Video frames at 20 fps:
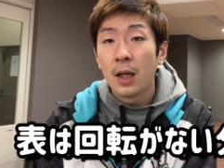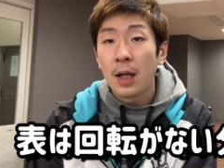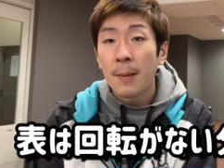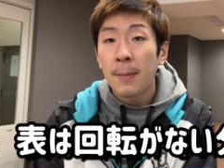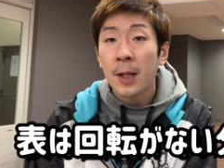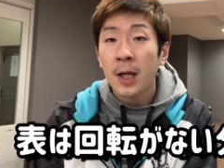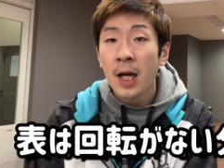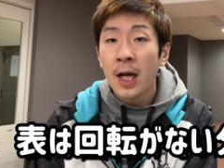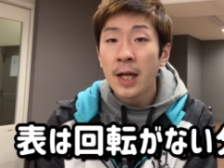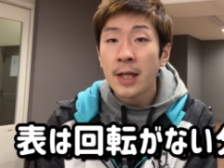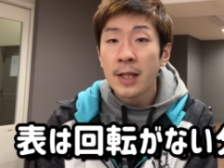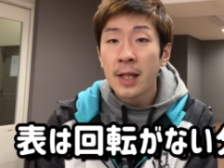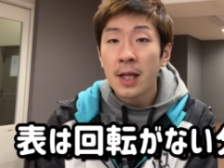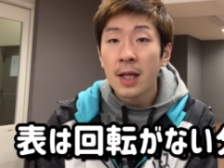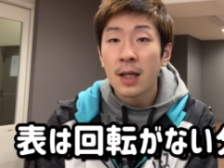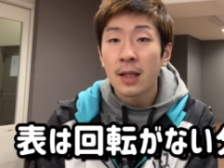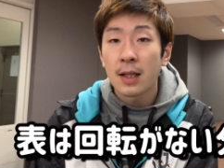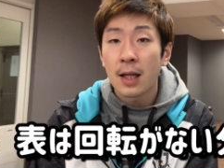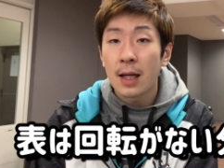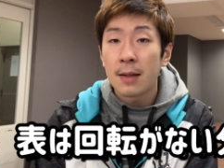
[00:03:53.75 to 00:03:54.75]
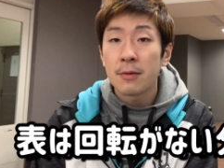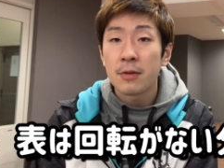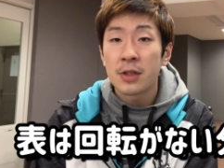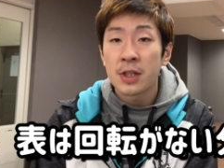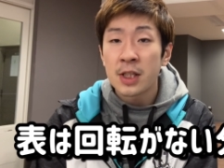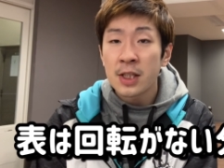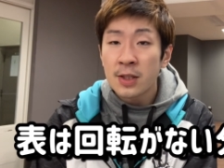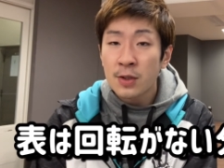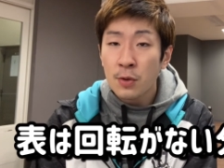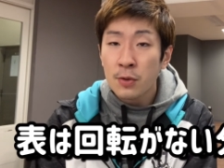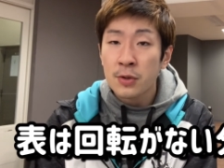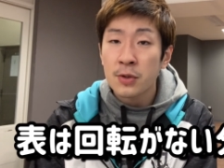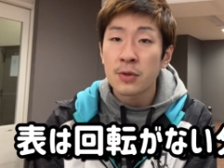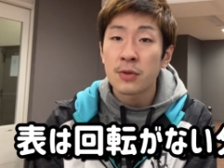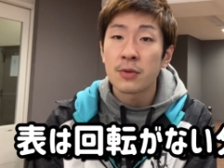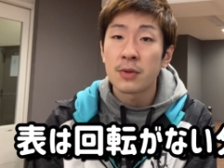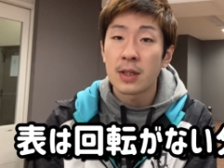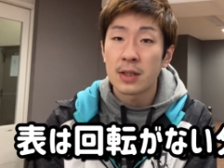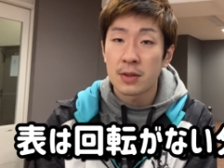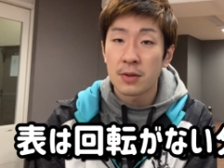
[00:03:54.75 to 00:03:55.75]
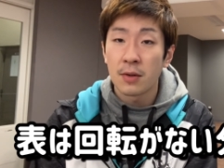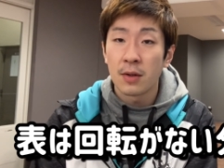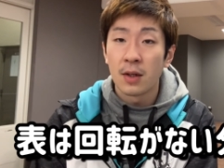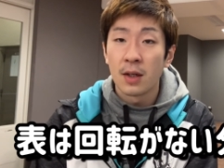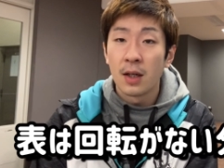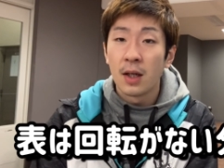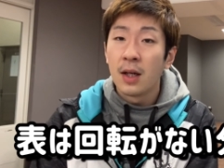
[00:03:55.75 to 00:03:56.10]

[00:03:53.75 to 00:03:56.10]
やっぱり回転がない分失速するんですよ